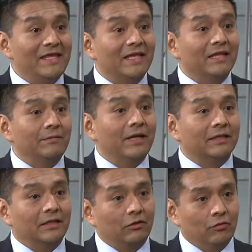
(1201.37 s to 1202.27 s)
y el deber
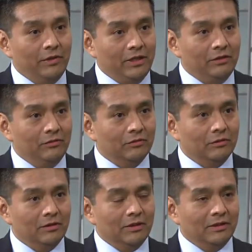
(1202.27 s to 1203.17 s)
del gobierno
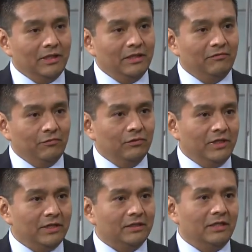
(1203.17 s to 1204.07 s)
de
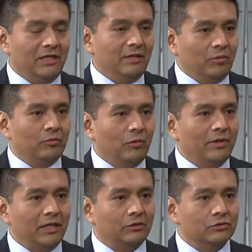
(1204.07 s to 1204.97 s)
difundir y de
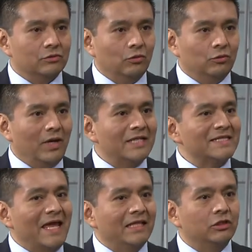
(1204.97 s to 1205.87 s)
promover actos
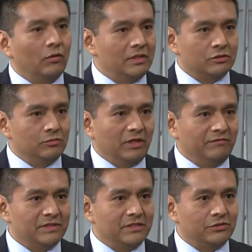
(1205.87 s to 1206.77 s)
culturales en todas sus
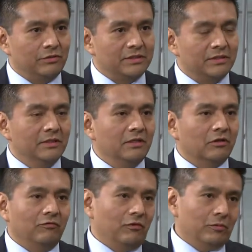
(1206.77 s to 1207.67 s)
manifestaciones
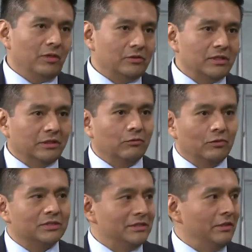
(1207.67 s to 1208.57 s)
conforme a los
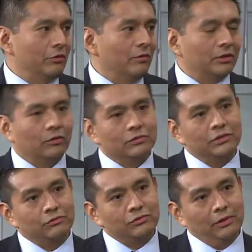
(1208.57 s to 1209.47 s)
artículos tercero y cuarto
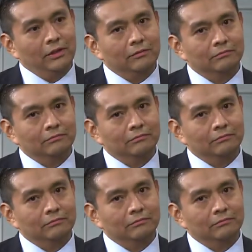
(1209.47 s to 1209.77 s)
constitucional.